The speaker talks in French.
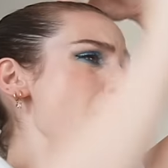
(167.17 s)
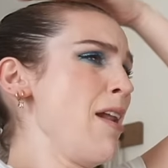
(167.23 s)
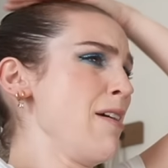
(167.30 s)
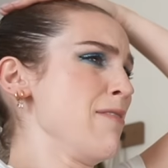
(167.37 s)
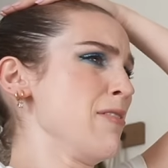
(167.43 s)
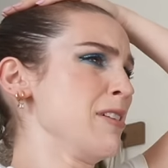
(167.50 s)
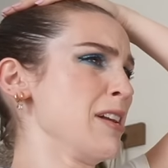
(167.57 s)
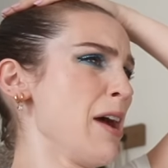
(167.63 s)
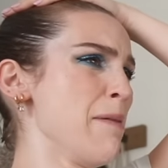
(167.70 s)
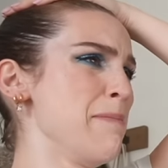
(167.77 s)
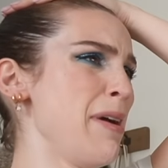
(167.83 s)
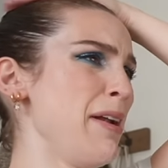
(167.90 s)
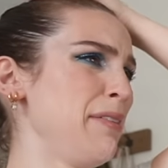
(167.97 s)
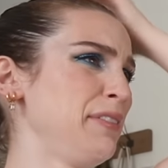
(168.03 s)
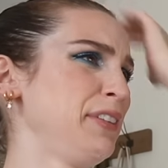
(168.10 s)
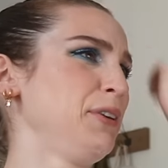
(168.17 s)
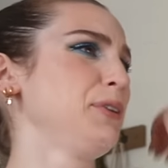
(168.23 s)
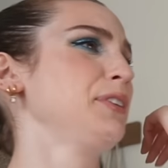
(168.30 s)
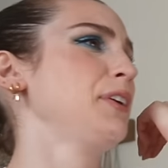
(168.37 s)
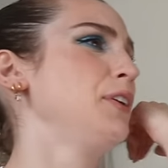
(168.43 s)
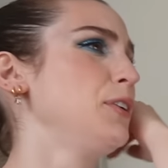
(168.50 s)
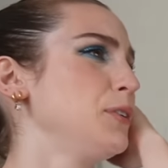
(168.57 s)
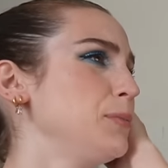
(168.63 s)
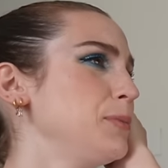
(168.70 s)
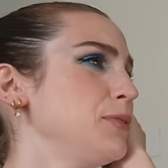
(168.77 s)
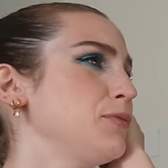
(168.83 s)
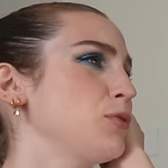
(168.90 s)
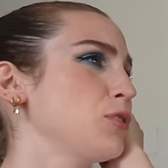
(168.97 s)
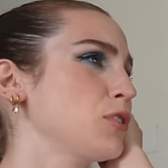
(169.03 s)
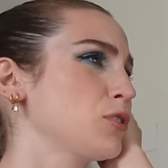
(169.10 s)
oh, faut que j'appelle une vidéo drôle, puis il
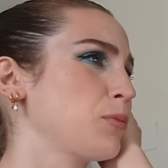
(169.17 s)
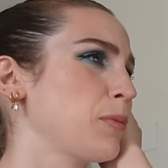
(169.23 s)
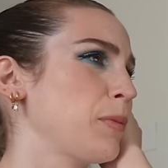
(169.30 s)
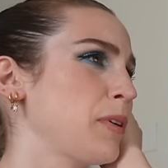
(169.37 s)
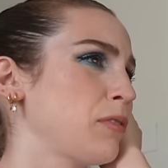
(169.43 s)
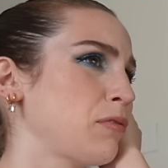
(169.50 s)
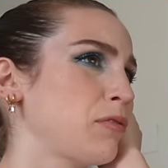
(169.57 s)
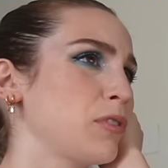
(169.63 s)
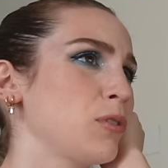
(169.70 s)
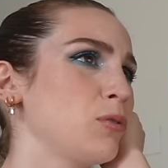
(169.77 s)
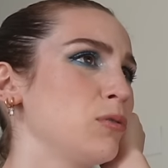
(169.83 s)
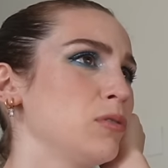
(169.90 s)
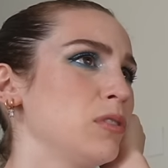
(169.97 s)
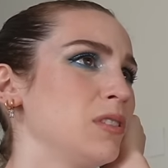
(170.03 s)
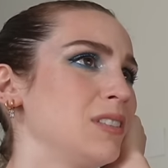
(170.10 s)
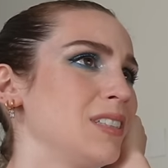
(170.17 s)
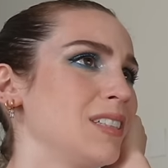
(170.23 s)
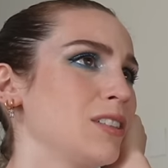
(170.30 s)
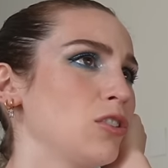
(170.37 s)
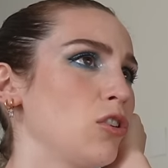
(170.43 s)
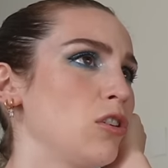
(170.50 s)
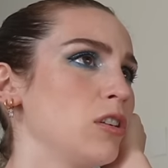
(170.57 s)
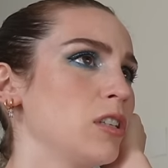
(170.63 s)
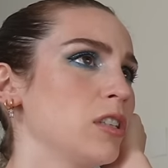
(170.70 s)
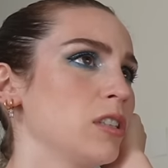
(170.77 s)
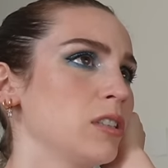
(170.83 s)
faut que je prépare une vidéo de TikTok.